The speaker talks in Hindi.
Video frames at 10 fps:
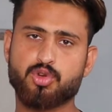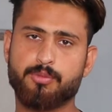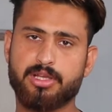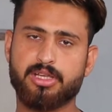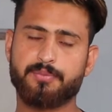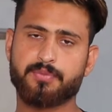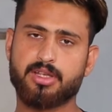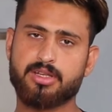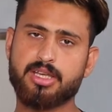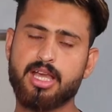शॉप है ये
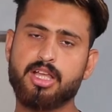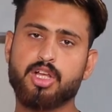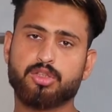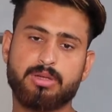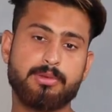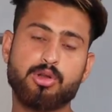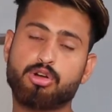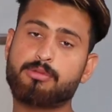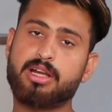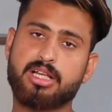ठीक है फिर भी
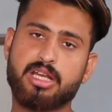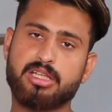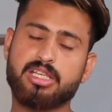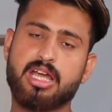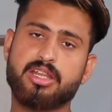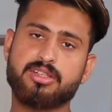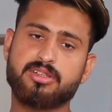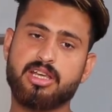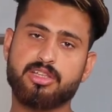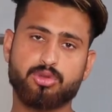लोग कमेंट कर रहे थे यार
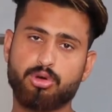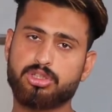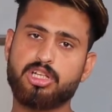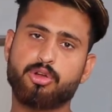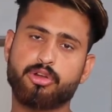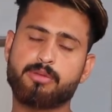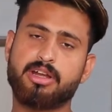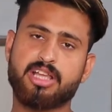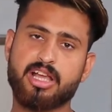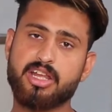दो तीन लोगों ने
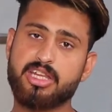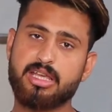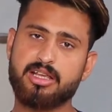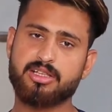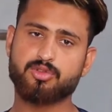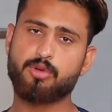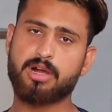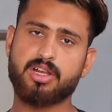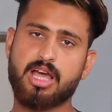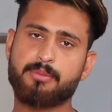कमेंट किया गया शॉप
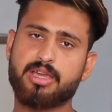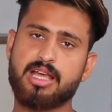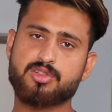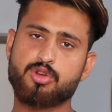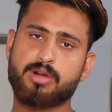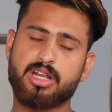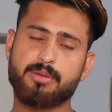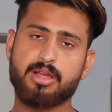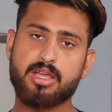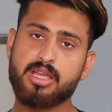का नाम क्या है शॉप का
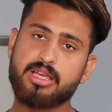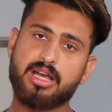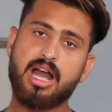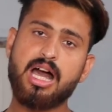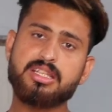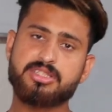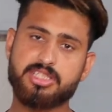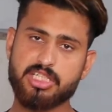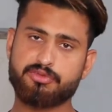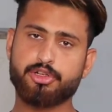नाम हर
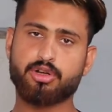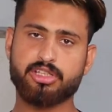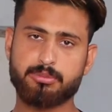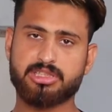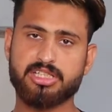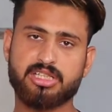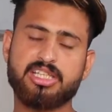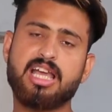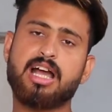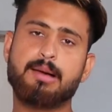चीज वीडियो के अंदर बताई
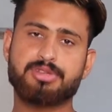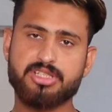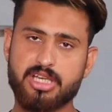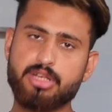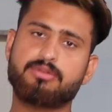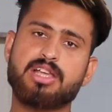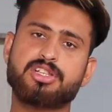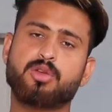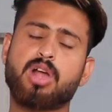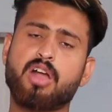जाती है आपसे यही
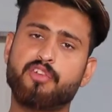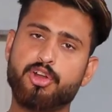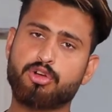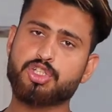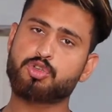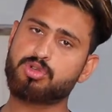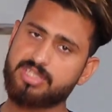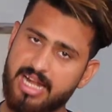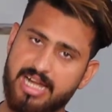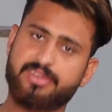रिक्वेस्ट करूंगा कि वीडियो को शुरू
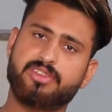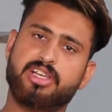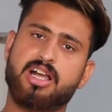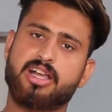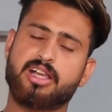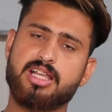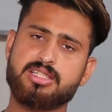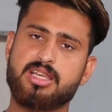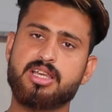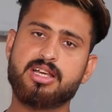से एंड तक देखा करें
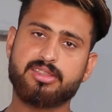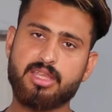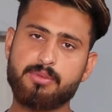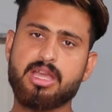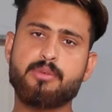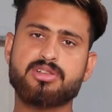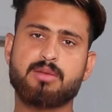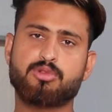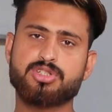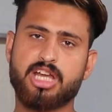इस तभी आप ये
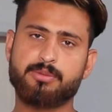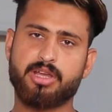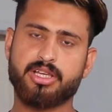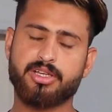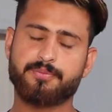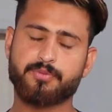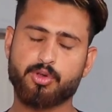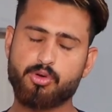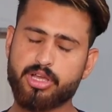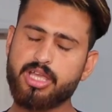सब कुछ जान पाएंगे
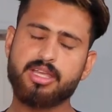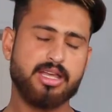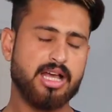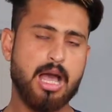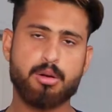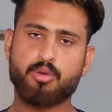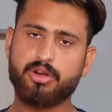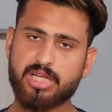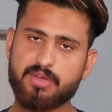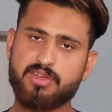ओके आपको
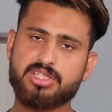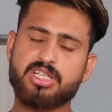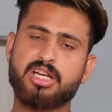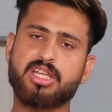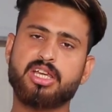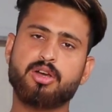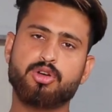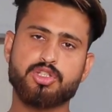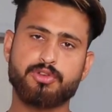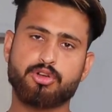कोई टाइम वेस्ट नहीं करेंगे
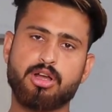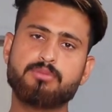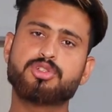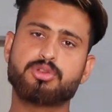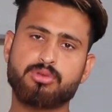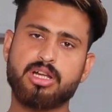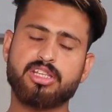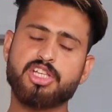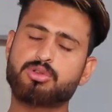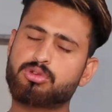और इस वीडियो को हम शुरू
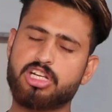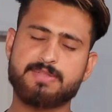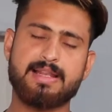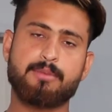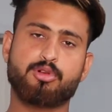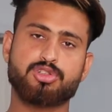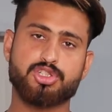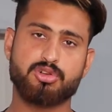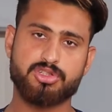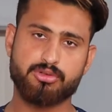करते हैं शुरू करने से पहले आप लोगों से
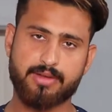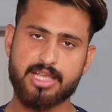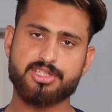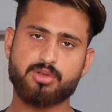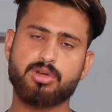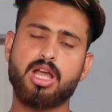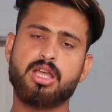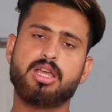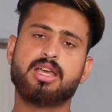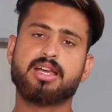छोटी सी रिक्वेस्ट करूंगा
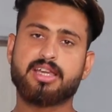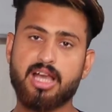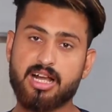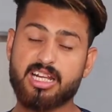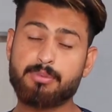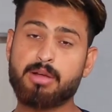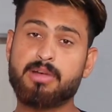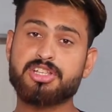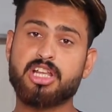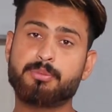कि अगर आप
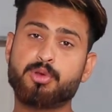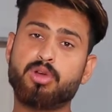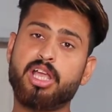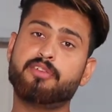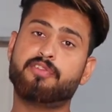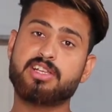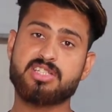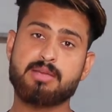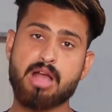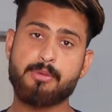हमारे चैनल पर न्यू हैं फर्स्ट
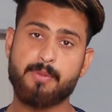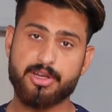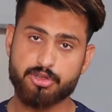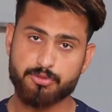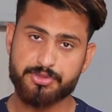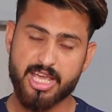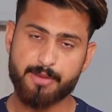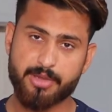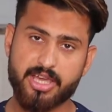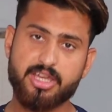टाइम आप हमारे यूट्यूब
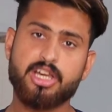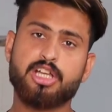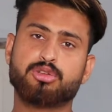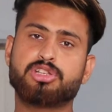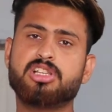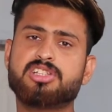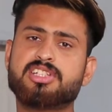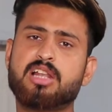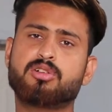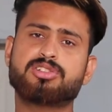चैनल पर आए तो जल्दी से
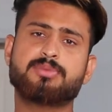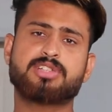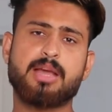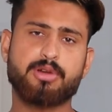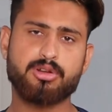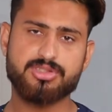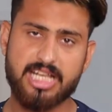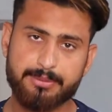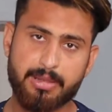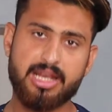चैनल को सब्सक्राइब करें और
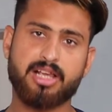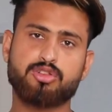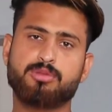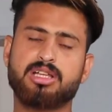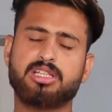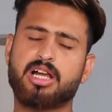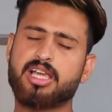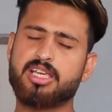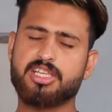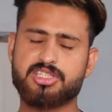साथ बेल लाइकन दबा दें
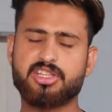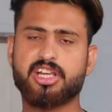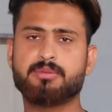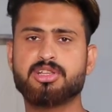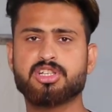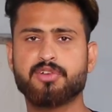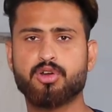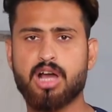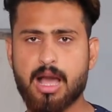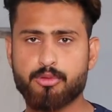ताकि इसी तरह की अमेजिंग
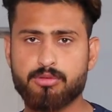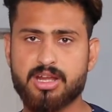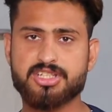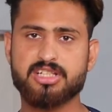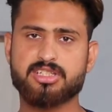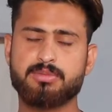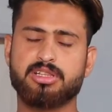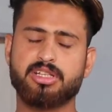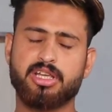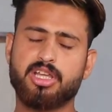वीडियो आपको हमारे चैनल से
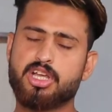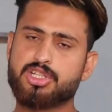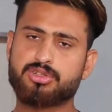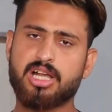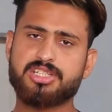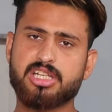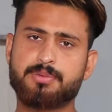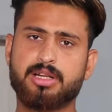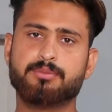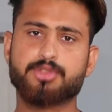मिलती रहे सो चलिए
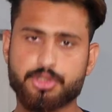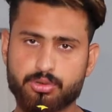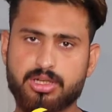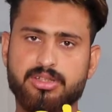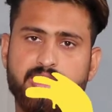फिर हम शुरू करते